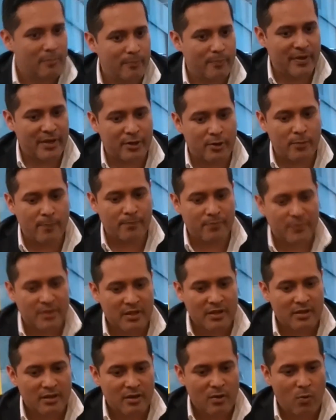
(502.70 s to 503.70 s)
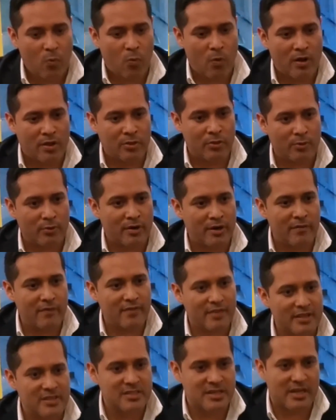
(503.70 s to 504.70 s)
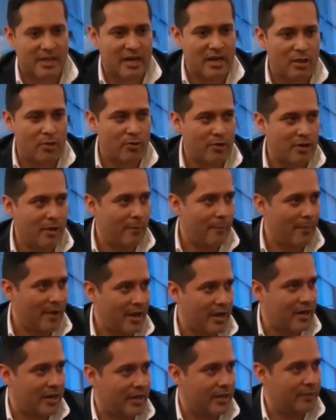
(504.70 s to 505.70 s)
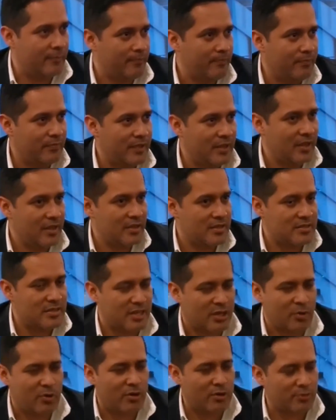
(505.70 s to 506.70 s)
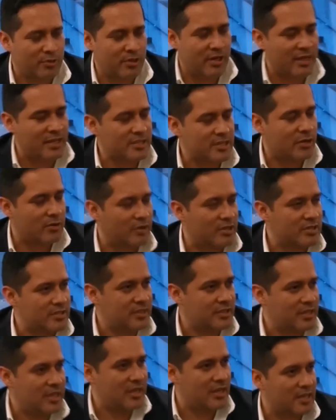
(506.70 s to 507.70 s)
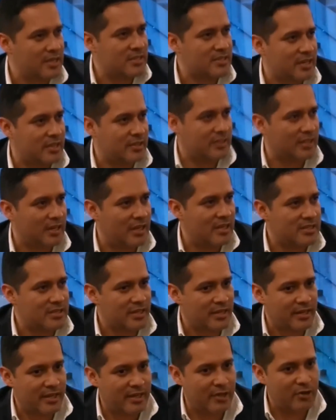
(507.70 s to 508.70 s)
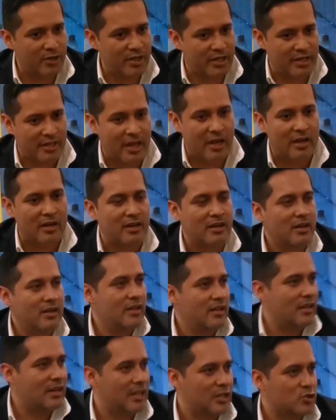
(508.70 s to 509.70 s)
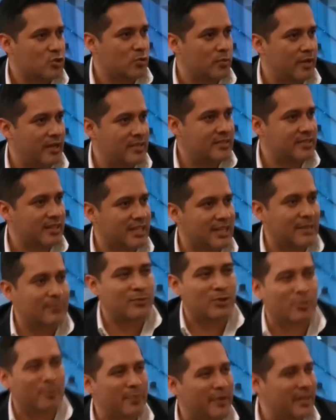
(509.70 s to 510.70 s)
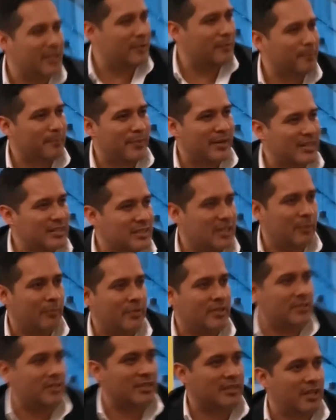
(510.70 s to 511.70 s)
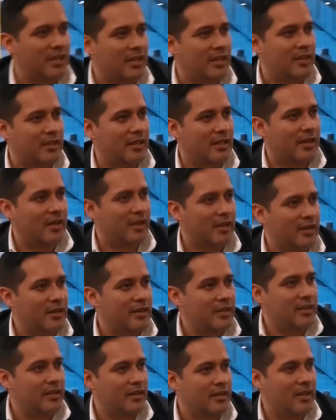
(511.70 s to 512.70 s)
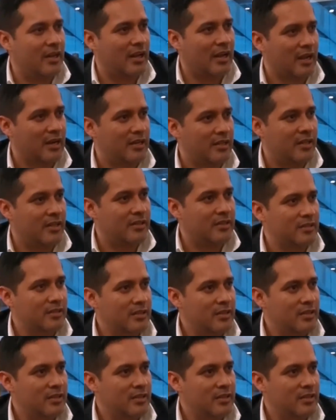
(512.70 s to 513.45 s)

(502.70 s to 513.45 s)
Pero cuando he descargado una imagen, este, recuerdo una que hice con la Z7, la descargué original, la subí a Instagram, no perdí prácticamente nada en la calidad.